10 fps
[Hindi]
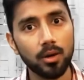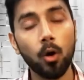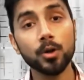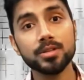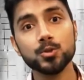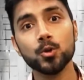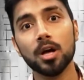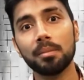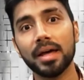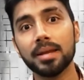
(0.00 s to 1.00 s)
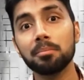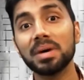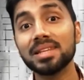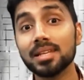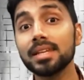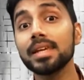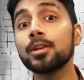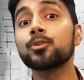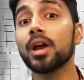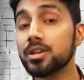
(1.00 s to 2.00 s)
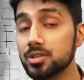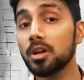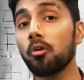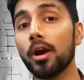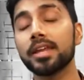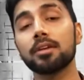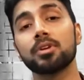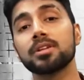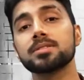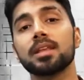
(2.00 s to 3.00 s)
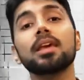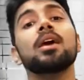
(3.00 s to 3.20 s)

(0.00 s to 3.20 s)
और जो हमारे मंथली इंट्रैक्शन अवार्ड के विनर्स थे